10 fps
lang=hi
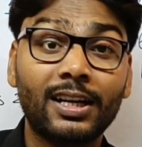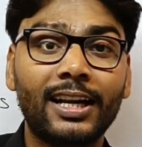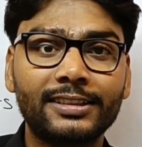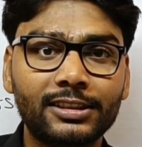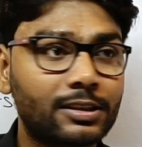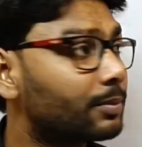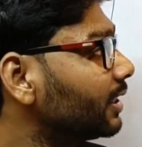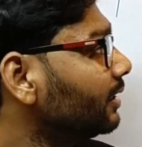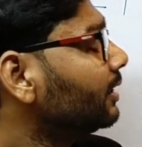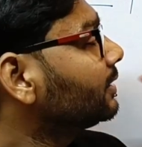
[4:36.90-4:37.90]
सर क्लासेस
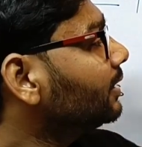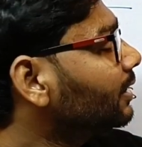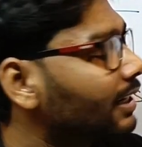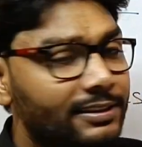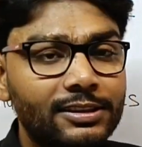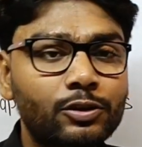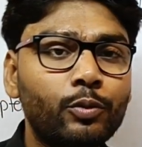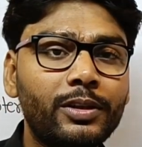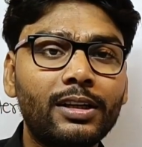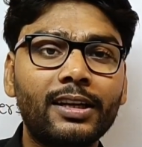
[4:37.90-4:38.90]
कब करें सर
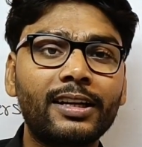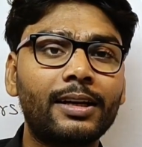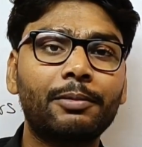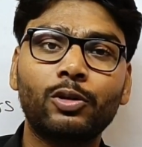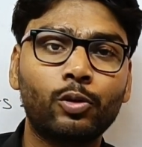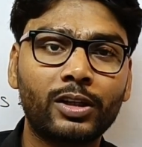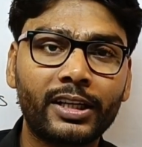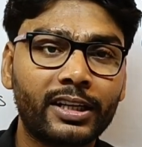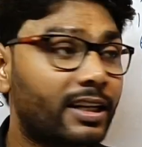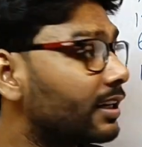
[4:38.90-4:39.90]
क्लासेस जो भी रहेगी आपका दो
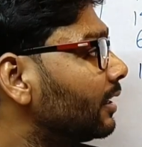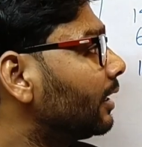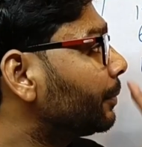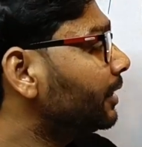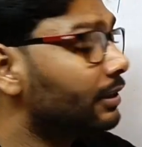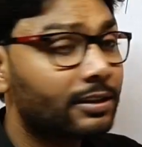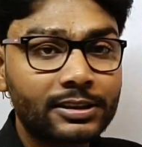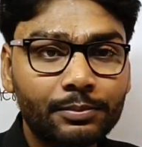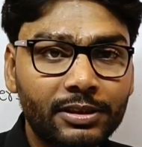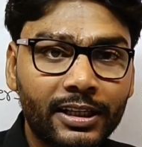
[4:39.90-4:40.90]
घंटे करेगा अपने
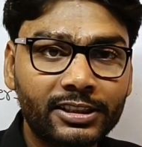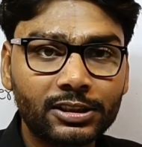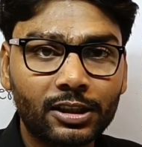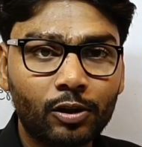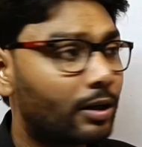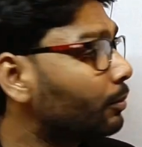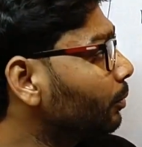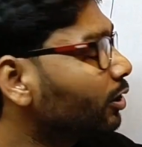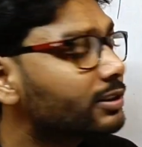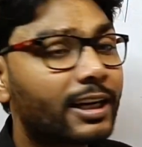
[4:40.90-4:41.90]
हिसाब से एडजस्ट कर लो
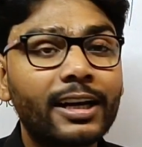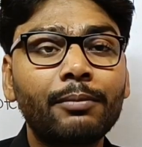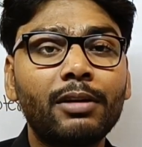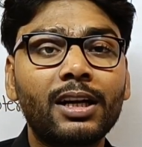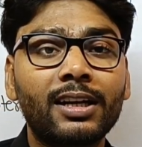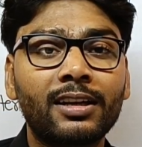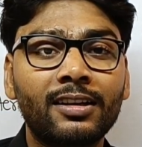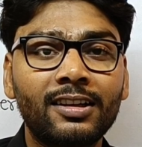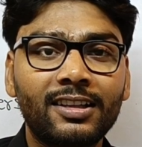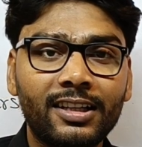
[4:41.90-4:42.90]
आपको बहुत सारे टाइम मिल रहे
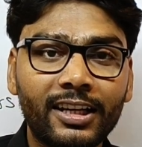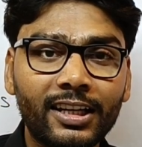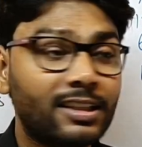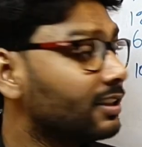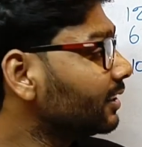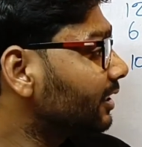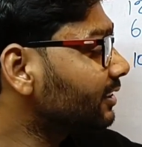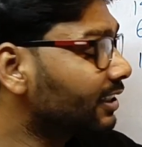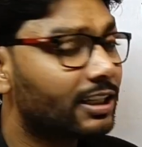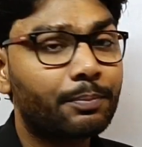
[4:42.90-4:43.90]
हैं ठीक है
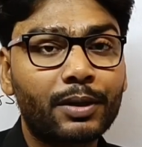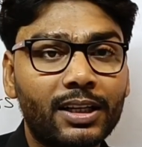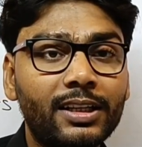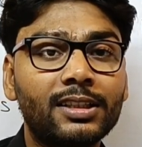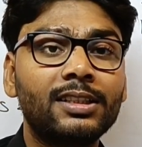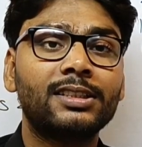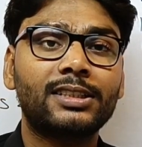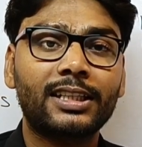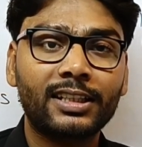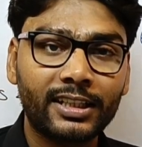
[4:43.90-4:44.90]
दस घंटे आप पढ़ रहे
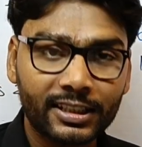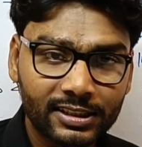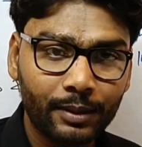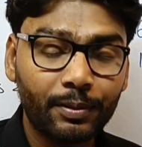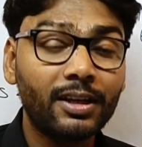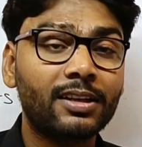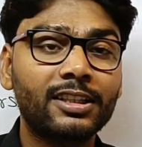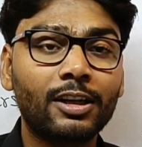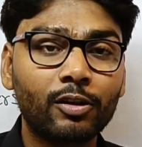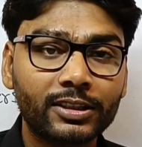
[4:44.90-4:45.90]
हैं सात घंटे की स्लिप है
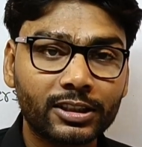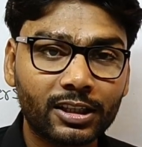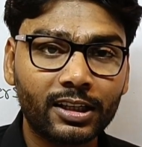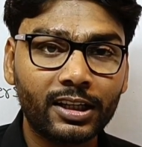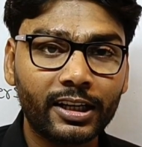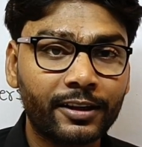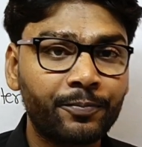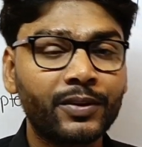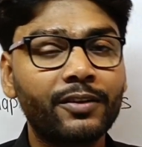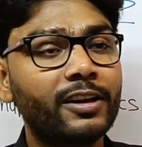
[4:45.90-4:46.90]
कितना हो गया सत्रह घंटे
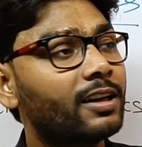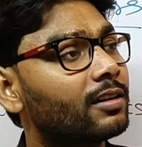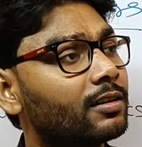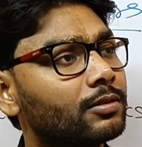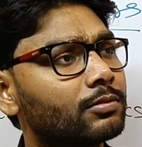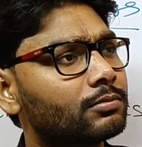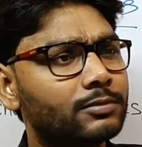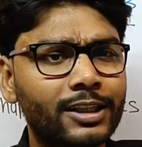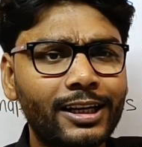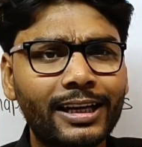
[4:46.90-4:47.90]
ठीक है
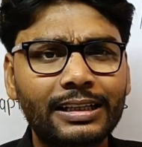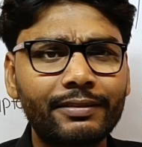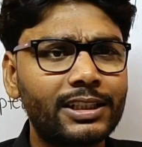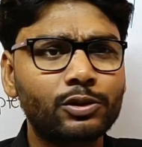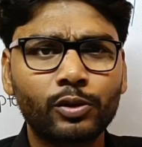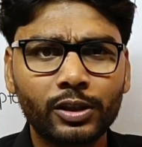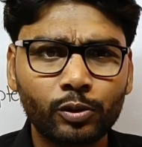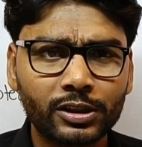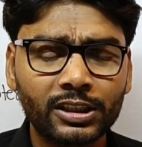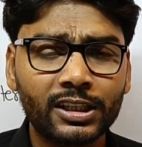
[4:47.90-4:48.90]
डेली एक्टिविटीज़ हो
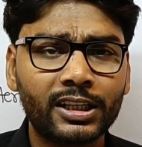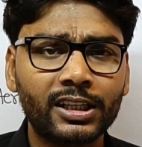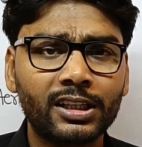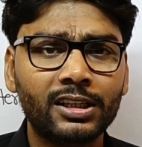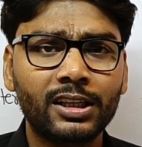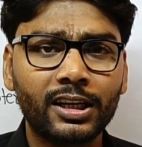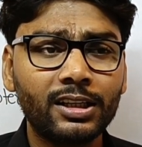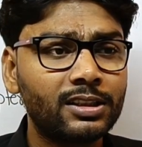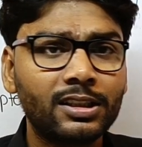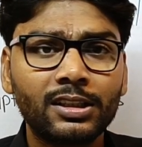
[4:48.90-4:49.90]
गई दो तीन घंटे की
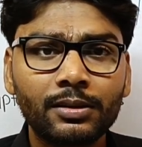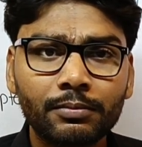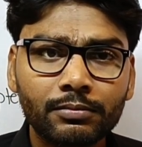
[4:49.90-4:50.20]
है ना